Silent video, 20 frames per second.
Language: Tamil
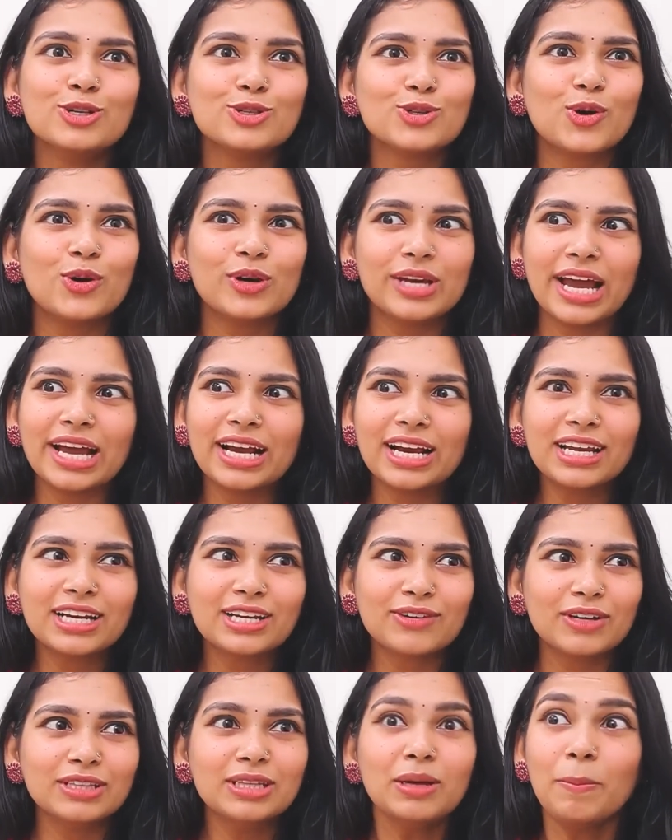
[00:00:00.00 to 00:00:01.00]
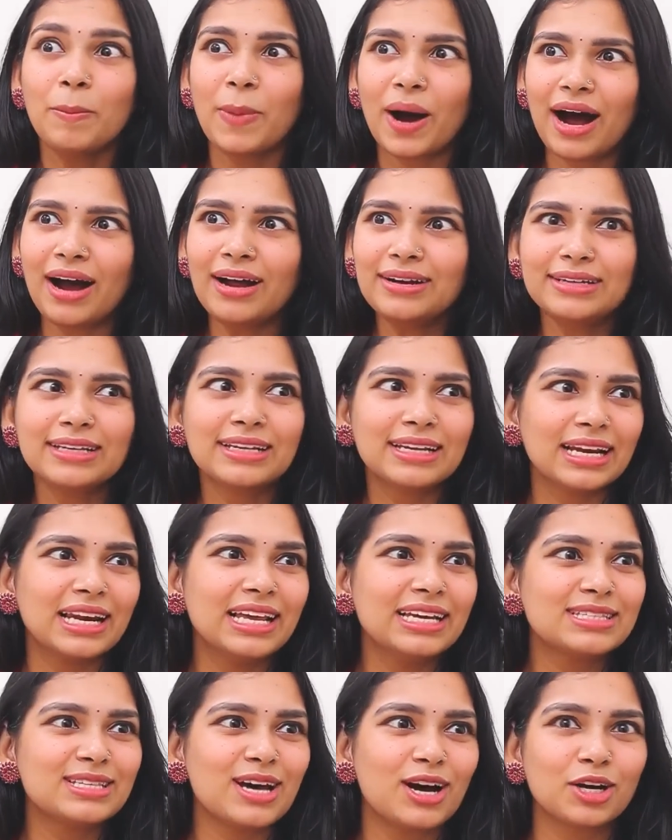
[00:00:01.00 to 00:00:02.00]
ஸோ எங்களுக்கு வந்து பாட்டு
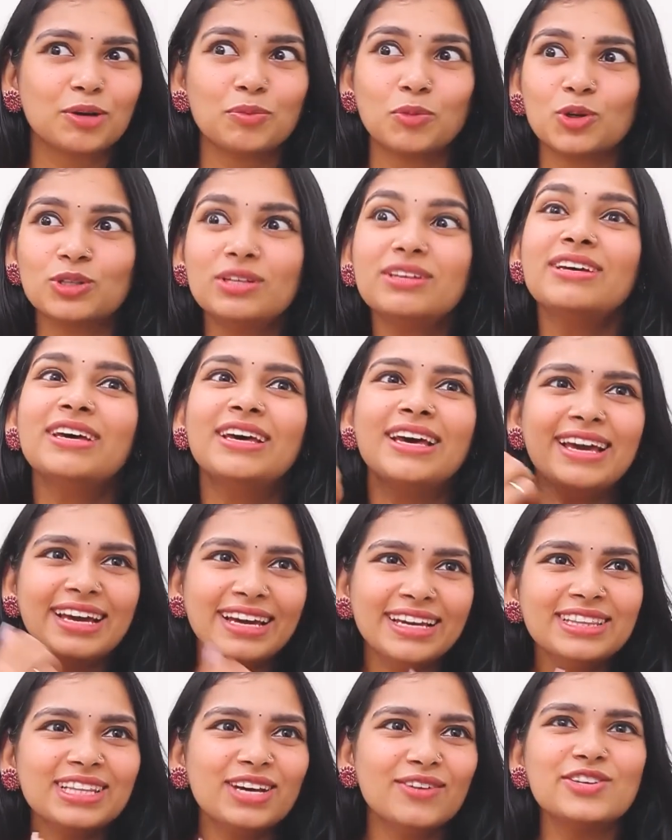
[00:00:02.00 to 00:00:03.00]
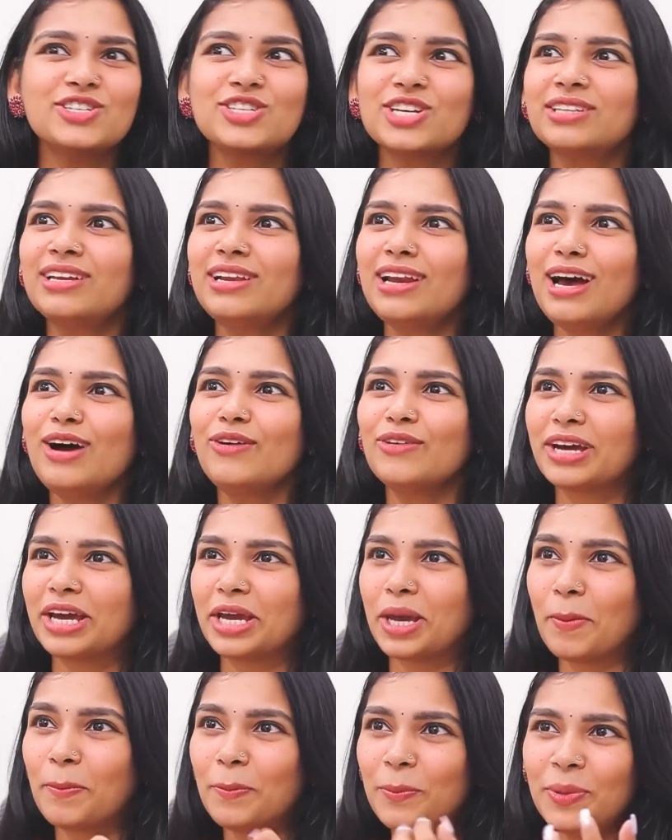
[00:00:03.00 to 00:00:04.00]
ரிலீஸ் ஆகும்போது இந்த விஷயத்தெல்லாம் அவங்க
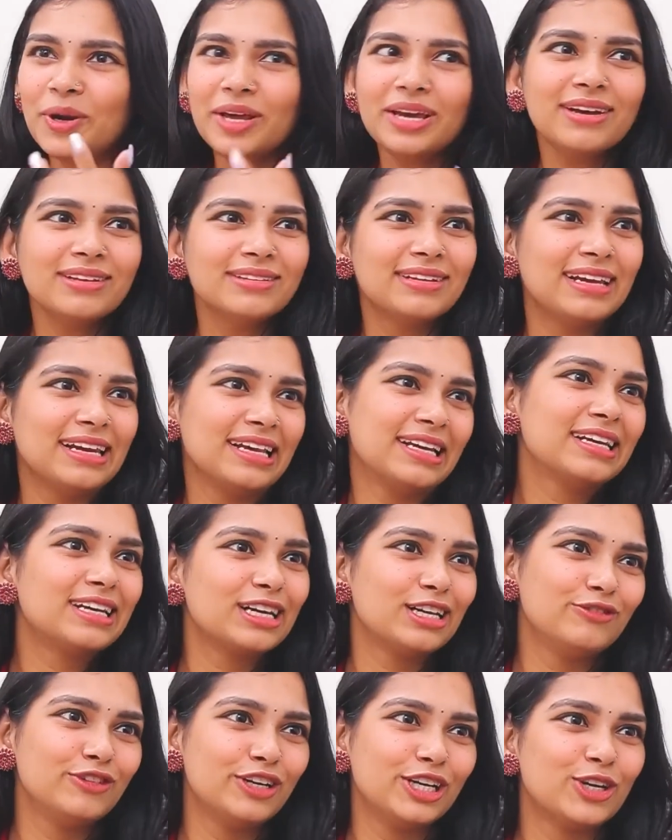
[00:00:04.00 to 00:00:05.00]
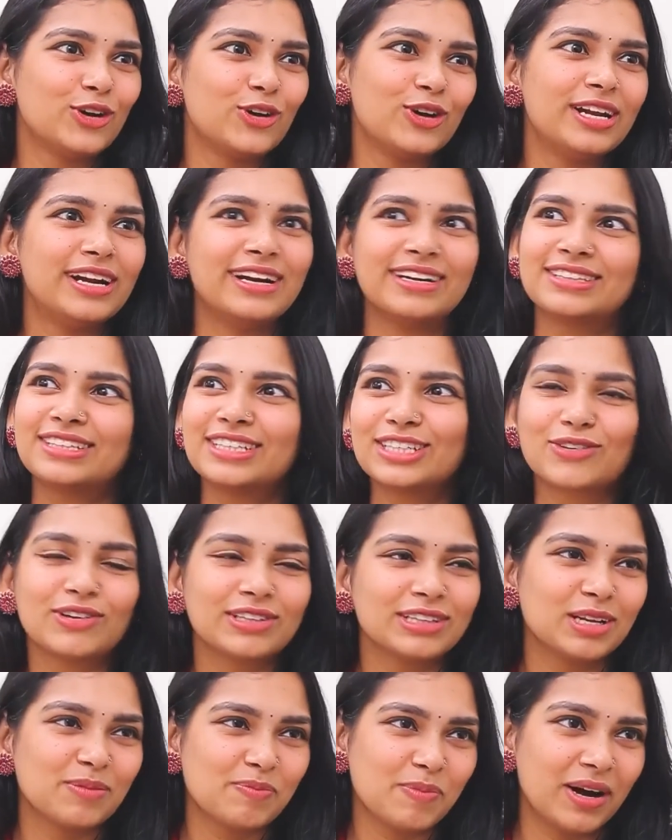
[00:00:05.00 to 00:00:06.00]
எப்படி அந்த லிரிக்கல் வீடியோவில் எடுத்துகிட்டு
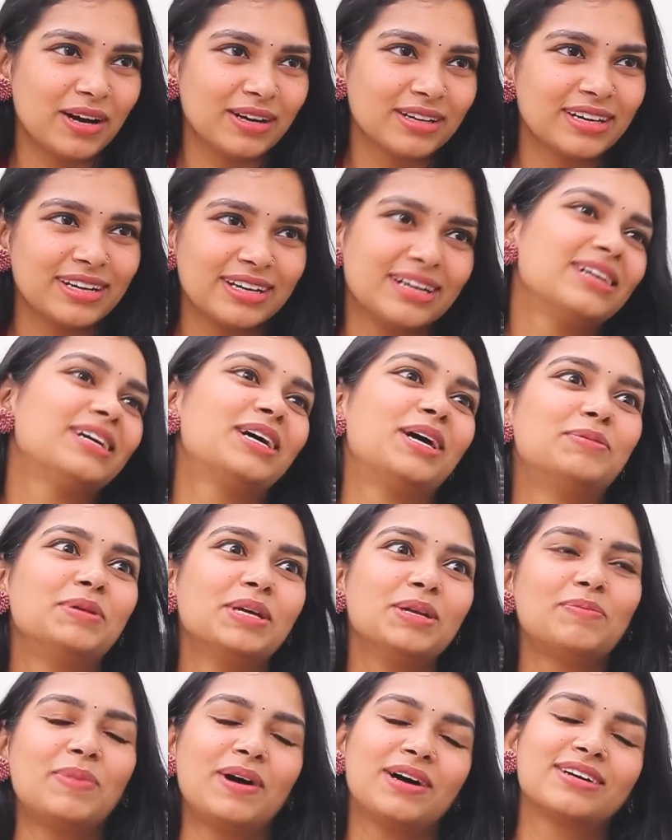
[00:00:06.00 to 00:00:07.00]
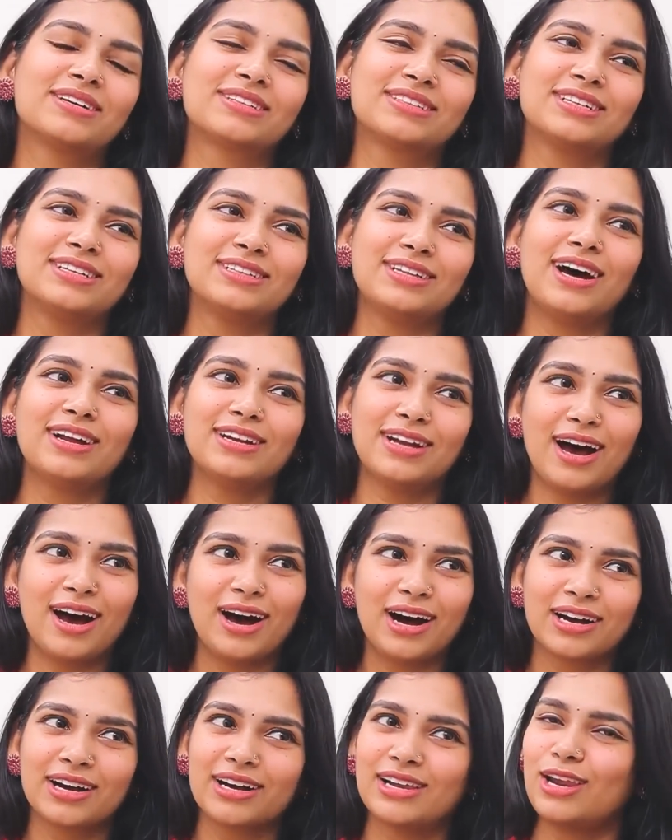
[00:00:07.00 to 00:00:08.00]
வந்திருப்பாங்க அப்படின்னு பார்க்குறதுக்கு தான்
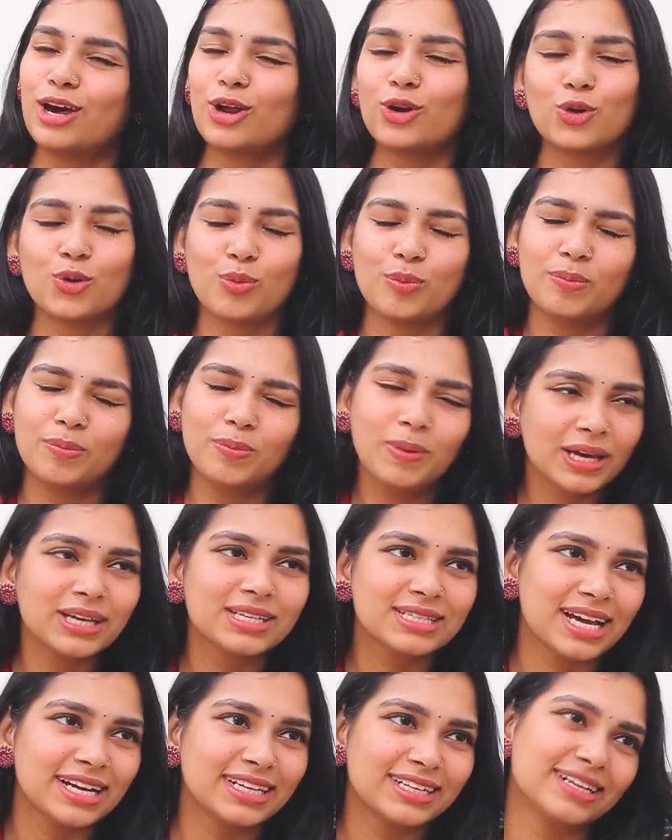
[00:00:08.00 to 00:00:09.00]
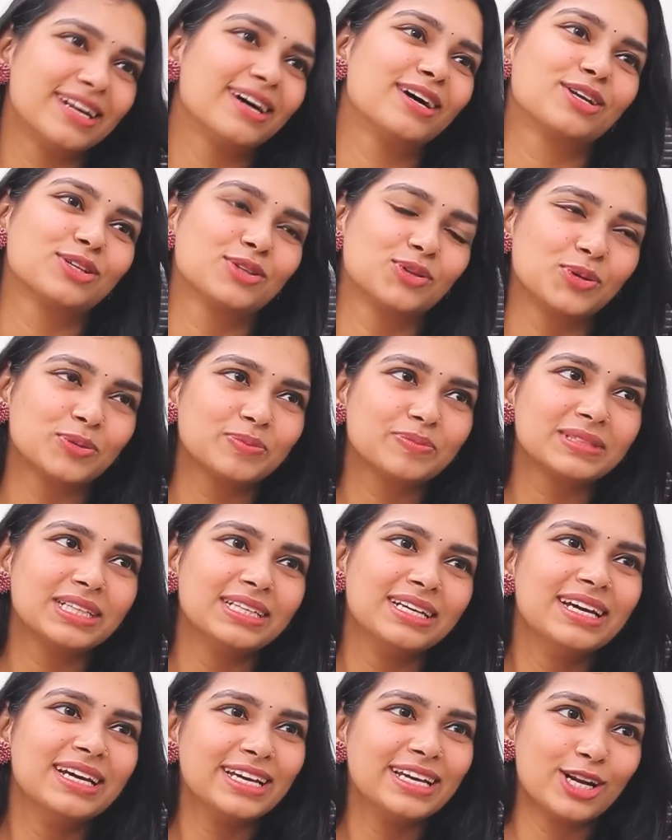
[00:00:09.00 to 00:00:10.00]
நாங்கள் எல்லாரும் ரொம்ப எக்ஸைட்டடாக இருந்தோம்
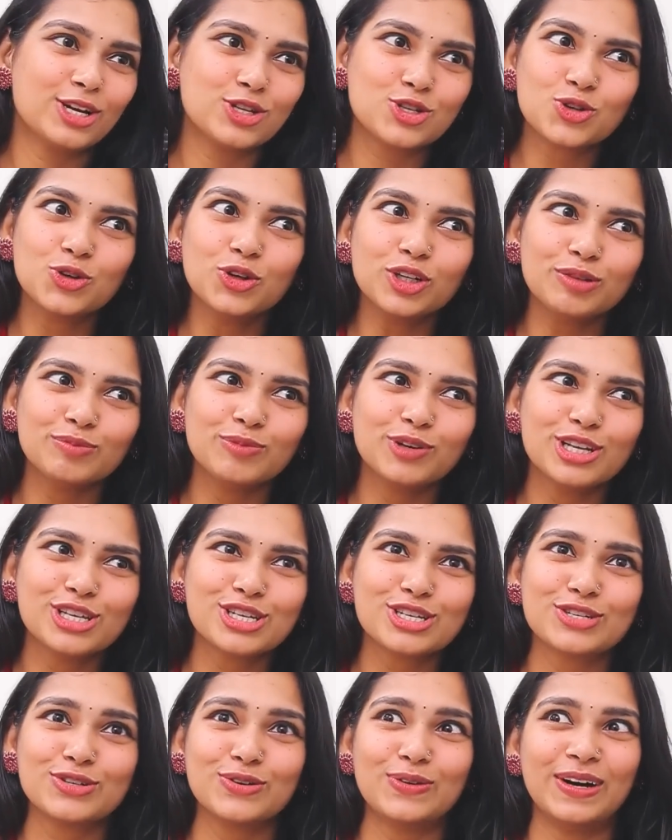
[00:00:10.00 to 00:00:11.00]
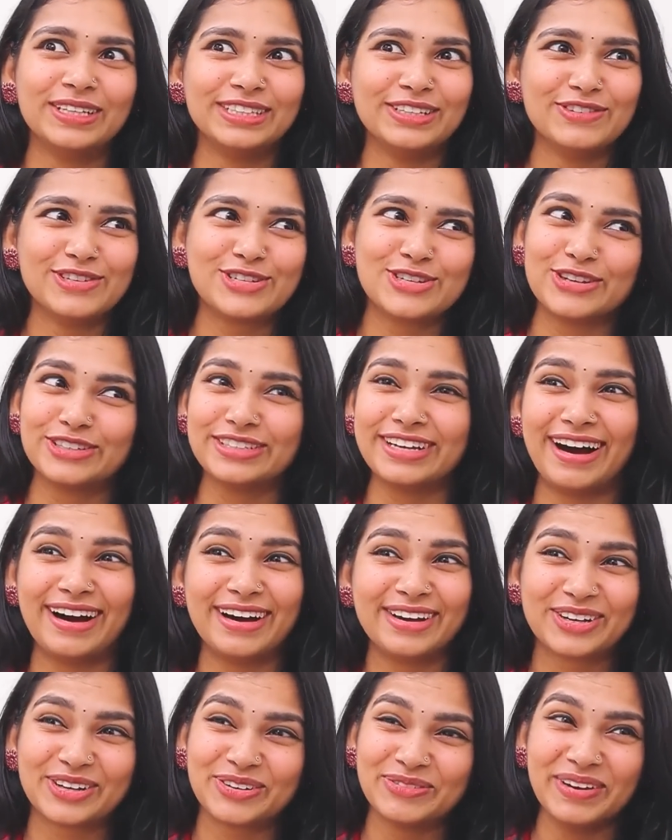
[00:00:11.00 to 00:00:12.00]
ஏன்னா ஷூட் முடிச்சிட்டோம் அந்த விஷயம்
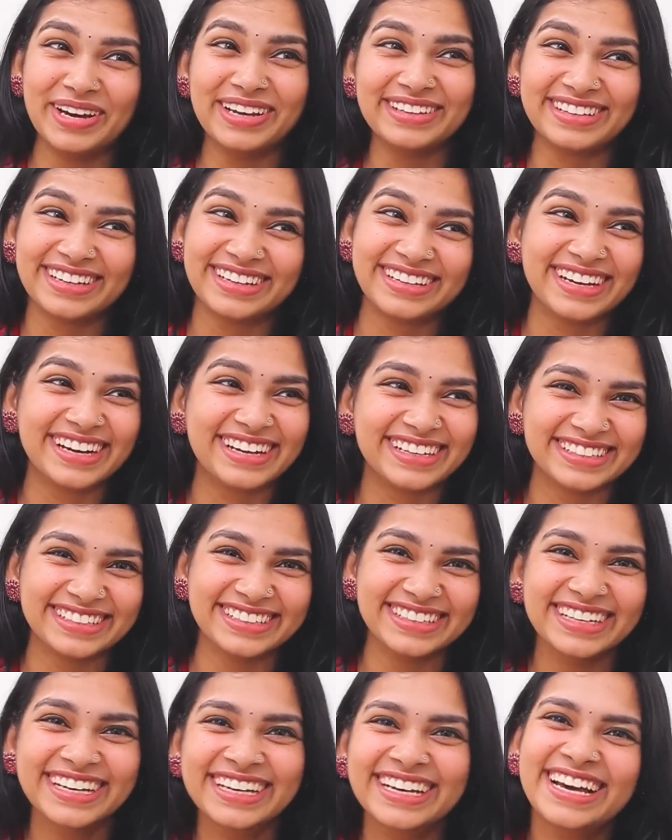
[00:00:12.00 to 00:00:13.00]
யாருக்குமே தெரியாது